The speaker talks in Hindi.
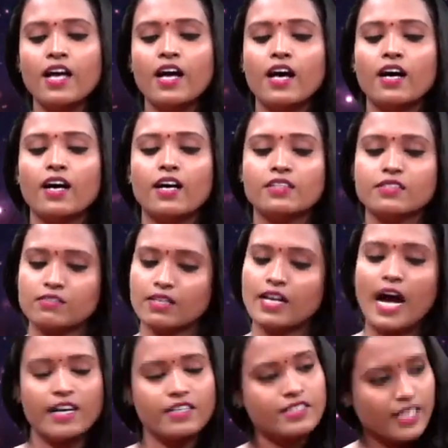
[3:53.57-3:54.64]

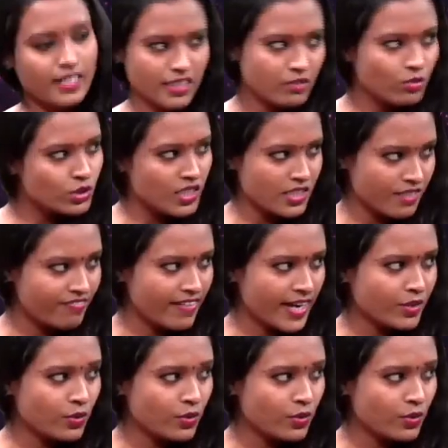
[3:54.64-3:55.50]
कार्ड्स के अंदर वो चीज़ रिफ्लेक्ट